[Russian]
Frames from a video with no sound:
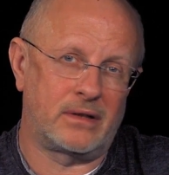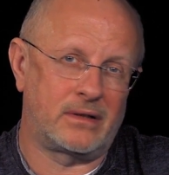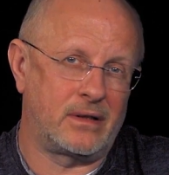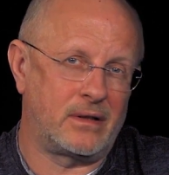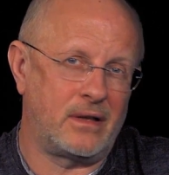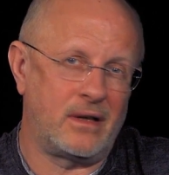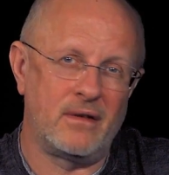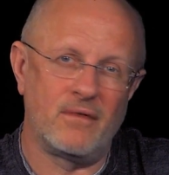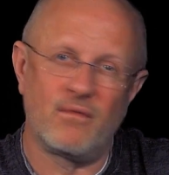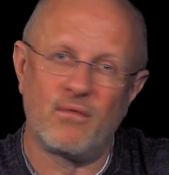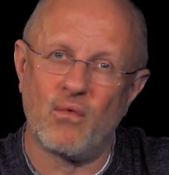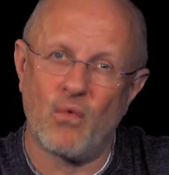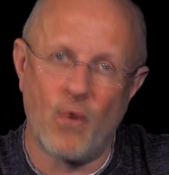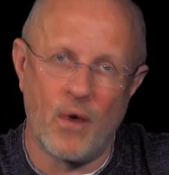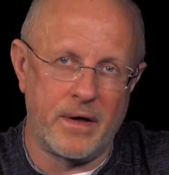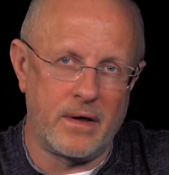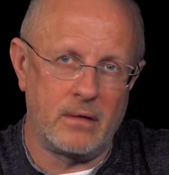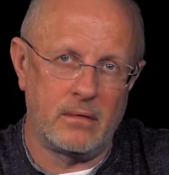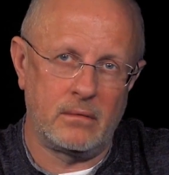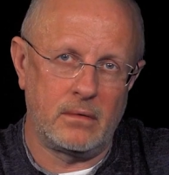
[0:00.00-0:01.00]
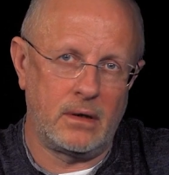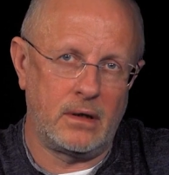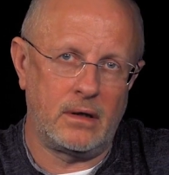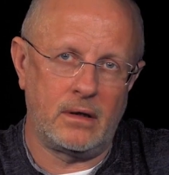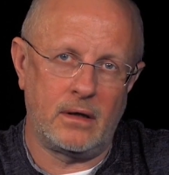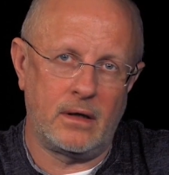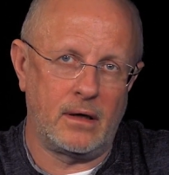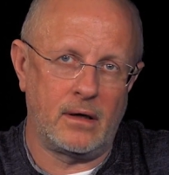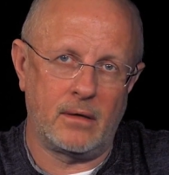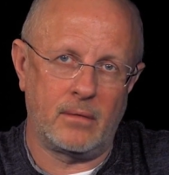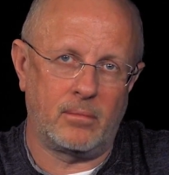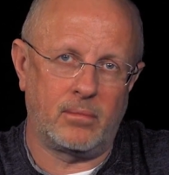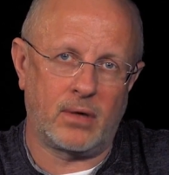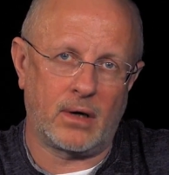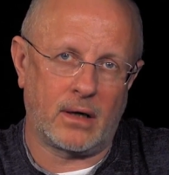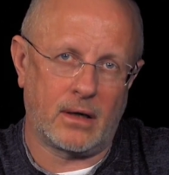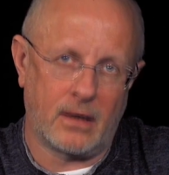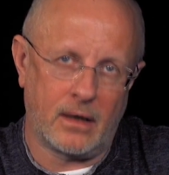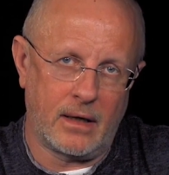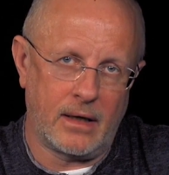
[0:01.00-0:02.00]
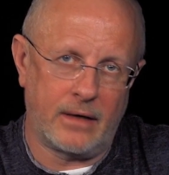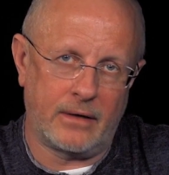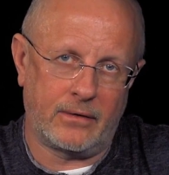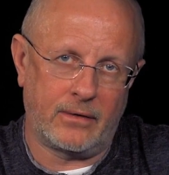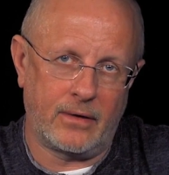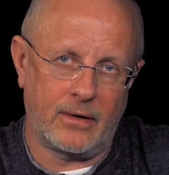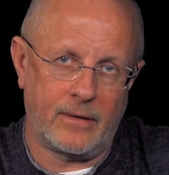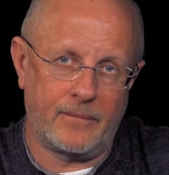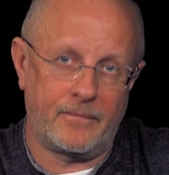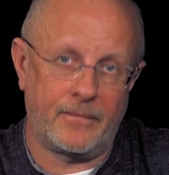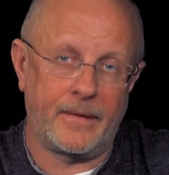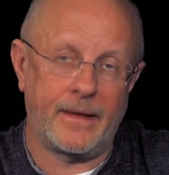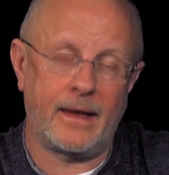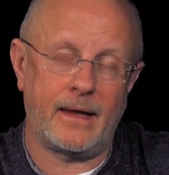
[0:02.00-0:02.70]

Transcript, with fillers: это не вой и не проклятие